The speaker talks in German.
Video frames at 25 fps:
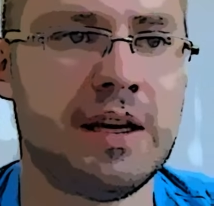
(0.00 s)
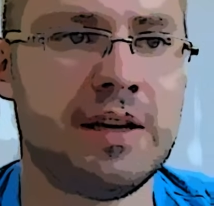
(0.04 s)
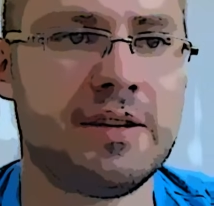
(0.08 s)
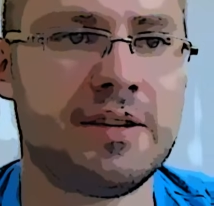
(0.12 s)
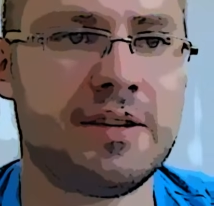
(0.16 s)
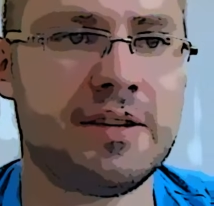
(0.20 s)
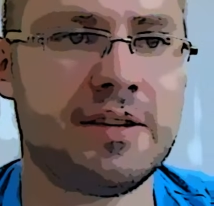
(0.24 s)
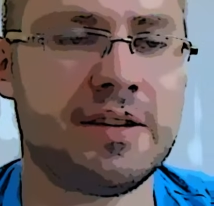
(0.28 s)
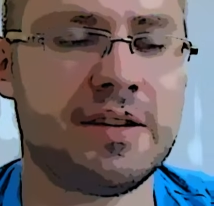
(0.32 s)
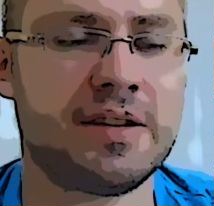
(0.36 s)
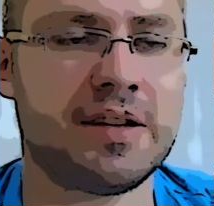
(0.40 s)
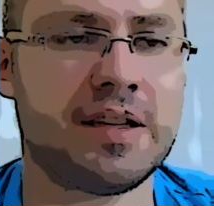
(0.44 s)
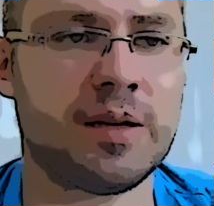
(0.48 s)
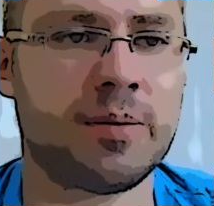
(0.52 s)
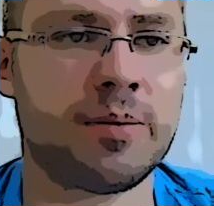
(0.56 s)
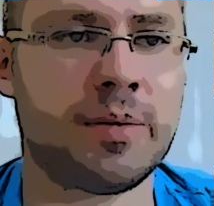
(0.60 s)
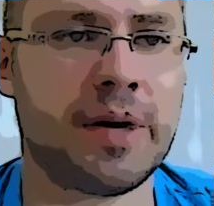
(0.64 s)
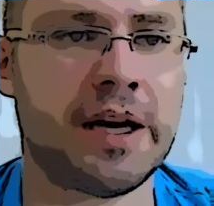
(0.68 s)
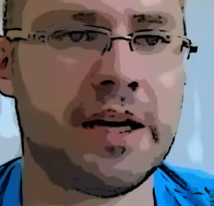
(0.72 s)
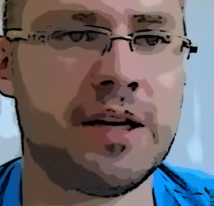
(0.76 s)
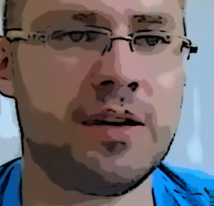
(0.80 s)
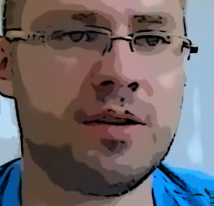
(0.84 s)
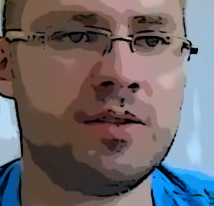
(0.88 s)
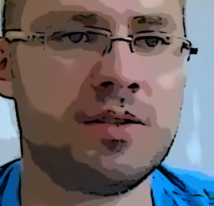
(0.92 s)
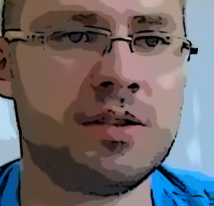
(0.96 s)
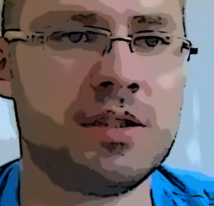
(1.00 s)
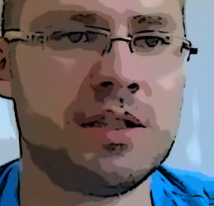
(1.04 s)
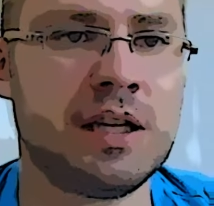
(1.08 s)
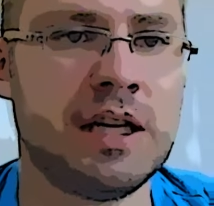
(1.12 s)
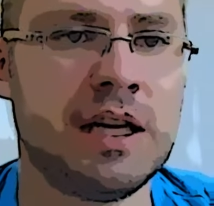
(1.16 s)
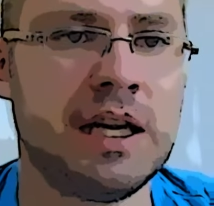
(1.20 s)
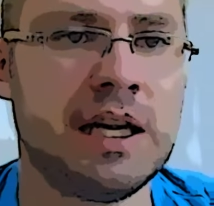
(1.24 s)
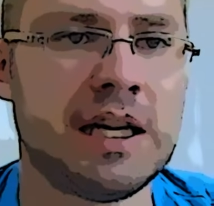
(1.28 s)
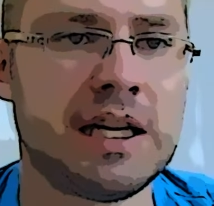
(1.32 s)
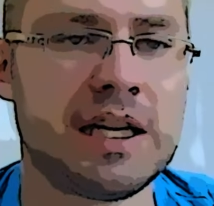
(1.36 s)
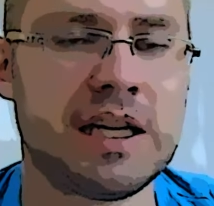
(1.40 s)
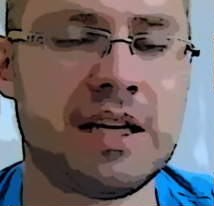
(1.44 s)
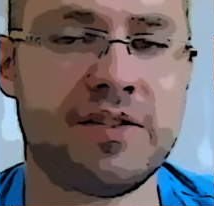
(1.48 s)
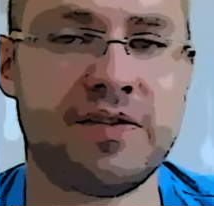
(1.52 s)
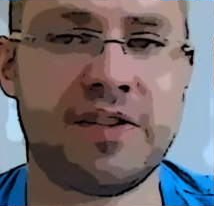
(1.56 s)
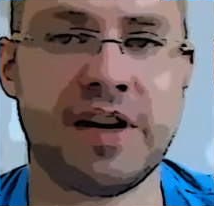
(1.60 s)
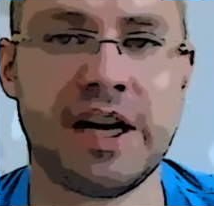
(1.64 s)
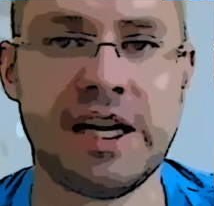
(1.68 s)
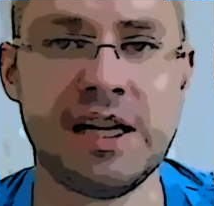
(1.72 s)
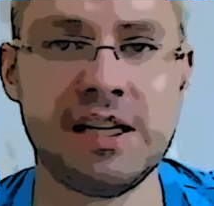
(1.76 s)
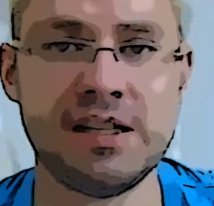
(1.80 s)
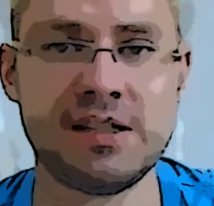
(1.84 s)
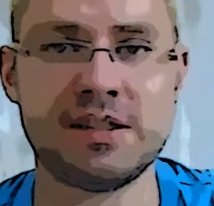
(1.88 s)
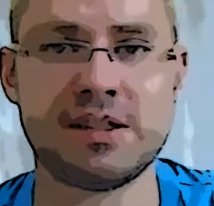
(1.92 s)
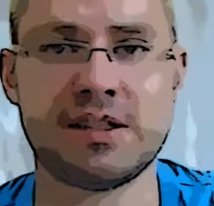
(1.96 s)
Sie sind der Meinung,
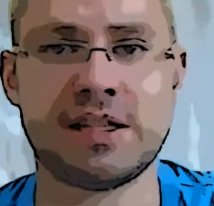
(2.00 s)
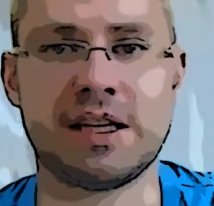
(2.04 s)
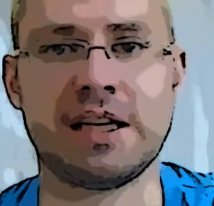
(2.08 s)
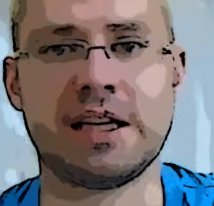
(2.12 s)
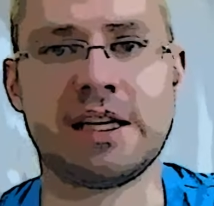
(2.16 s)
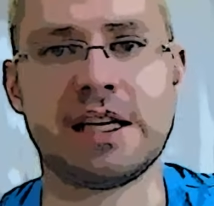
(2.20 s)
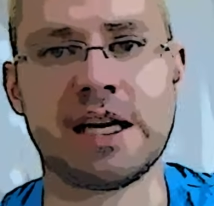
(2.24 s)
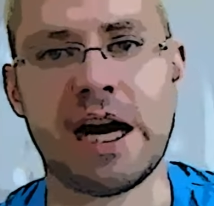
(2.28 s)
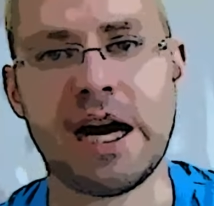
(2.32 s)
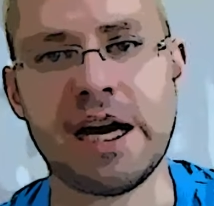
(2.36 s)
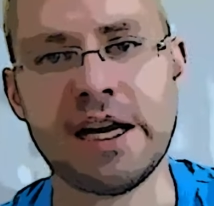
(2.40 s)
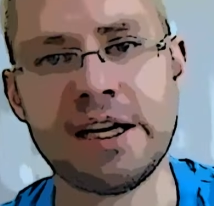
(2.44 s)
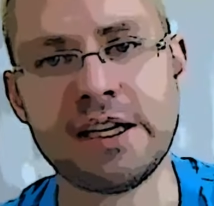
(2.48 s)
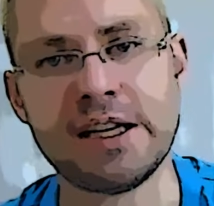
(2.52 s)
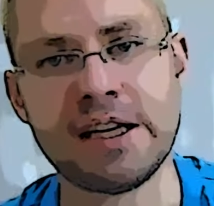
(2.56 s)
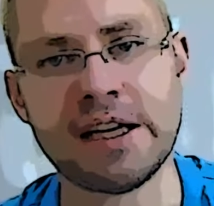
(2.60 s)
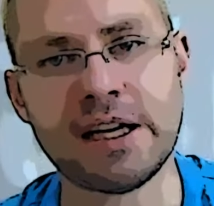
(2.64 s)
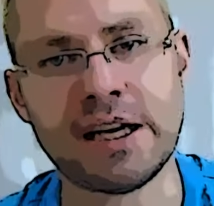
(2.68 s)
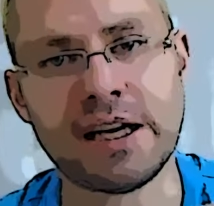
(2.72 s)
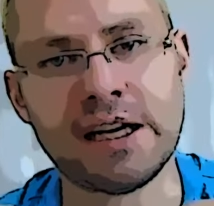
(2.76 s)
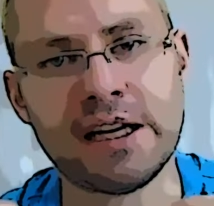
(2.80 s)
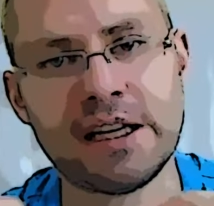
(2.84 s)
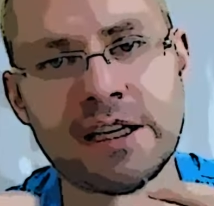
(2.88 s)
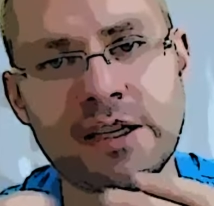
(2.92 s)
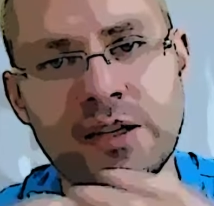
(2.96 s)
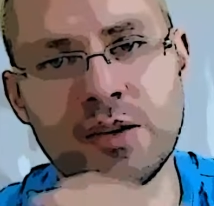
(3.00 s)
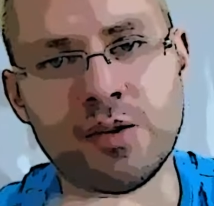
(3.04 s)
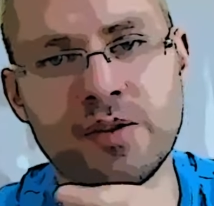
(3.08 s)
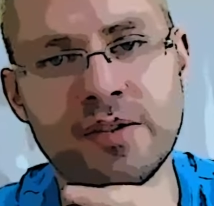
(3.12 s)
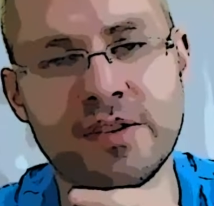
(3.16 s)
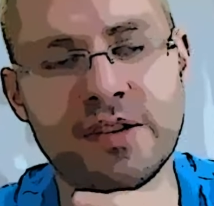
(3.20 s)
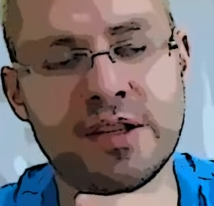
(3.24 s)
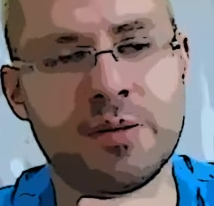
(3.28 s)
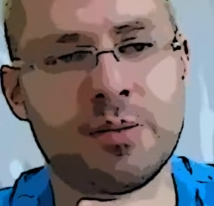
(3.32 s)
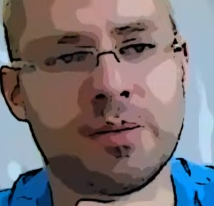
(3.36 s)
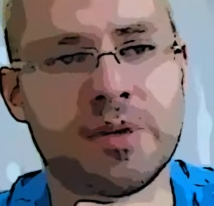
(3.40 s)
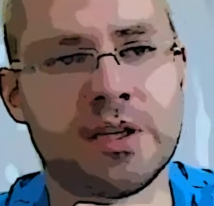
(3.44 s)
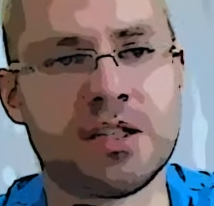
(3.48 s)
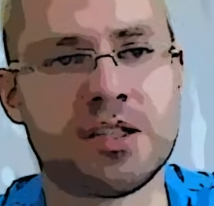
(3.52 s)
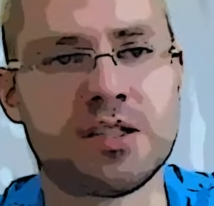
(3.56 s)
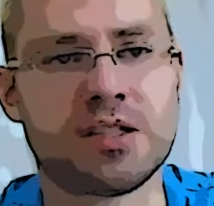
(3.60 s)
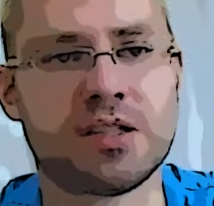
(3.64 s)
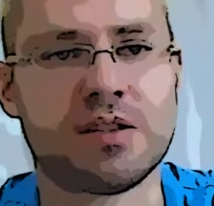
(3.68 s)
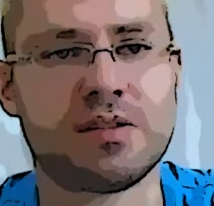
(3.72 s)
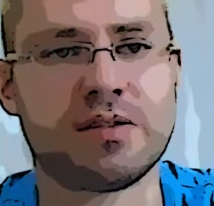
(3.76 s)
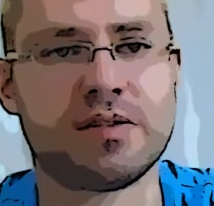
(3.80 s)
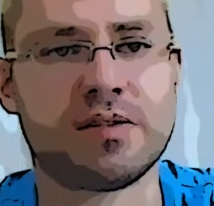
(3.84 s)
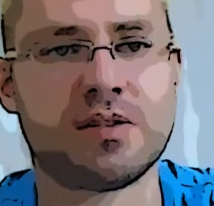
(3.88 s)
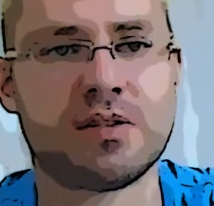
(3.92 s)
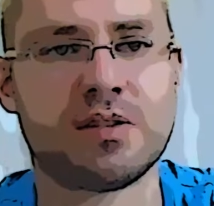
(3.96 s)
Gewalt gegen andere
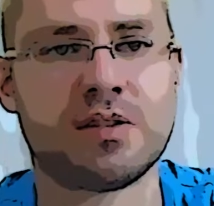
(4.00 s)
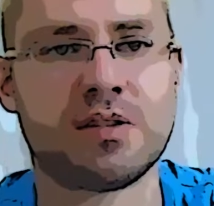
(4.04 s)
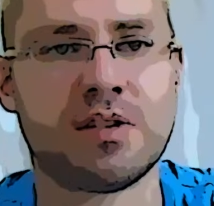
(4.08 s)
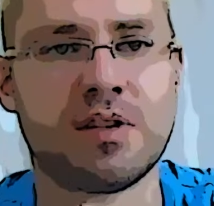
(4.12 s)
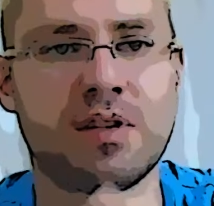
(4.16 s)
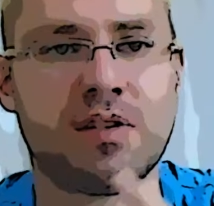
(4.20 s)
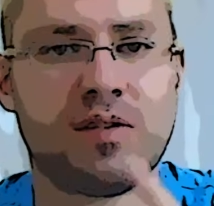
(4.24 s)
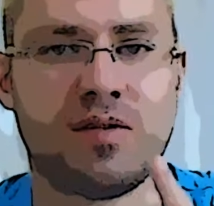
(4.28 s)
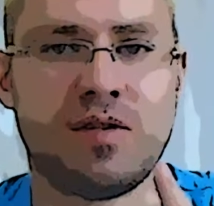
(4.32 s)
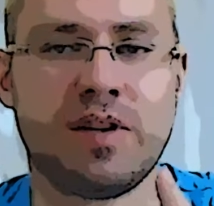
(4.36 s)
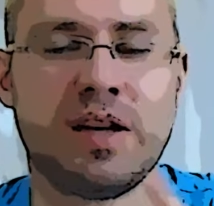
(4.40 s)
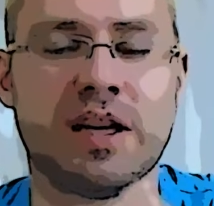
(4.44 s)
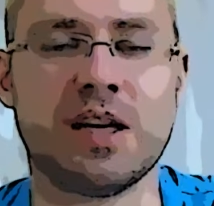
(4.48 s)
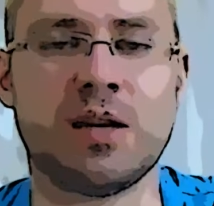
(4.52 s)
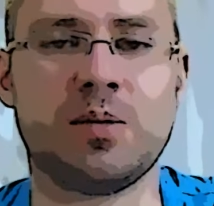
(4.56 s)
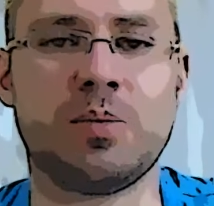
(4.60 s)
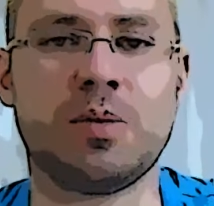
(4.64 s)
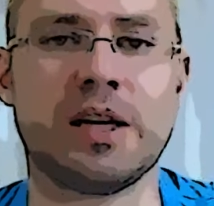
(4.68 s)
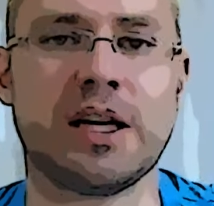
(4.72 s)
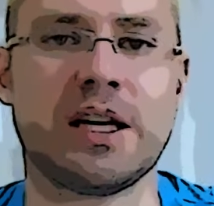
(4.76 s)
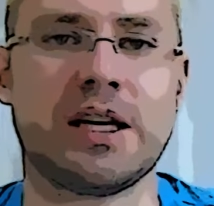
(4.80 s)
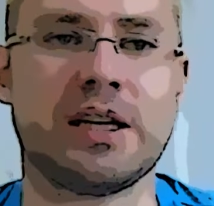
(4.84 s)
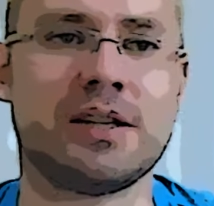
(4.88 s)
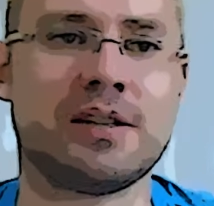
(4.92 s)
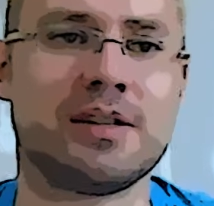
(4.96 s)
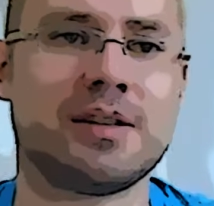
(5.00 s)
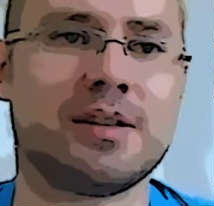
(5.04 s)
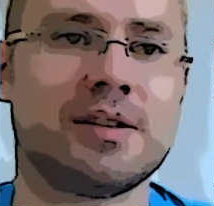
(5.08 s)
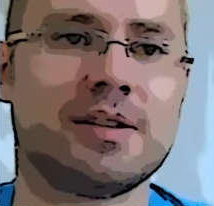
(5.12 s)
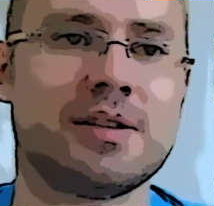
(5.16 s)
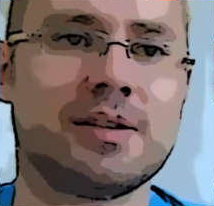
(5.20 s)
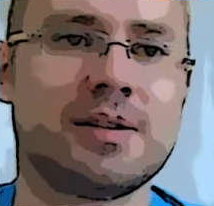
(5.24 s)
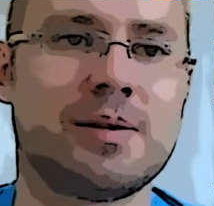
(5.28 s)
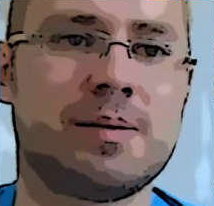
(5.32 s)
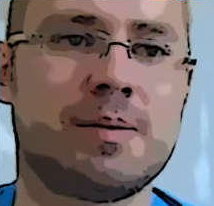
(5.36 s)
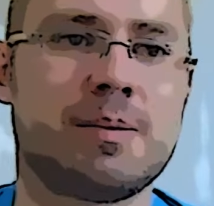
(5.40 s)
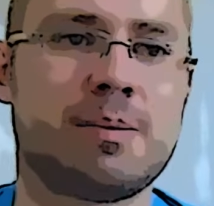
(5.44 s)
Religionsgemeinschaften wäre berechtigt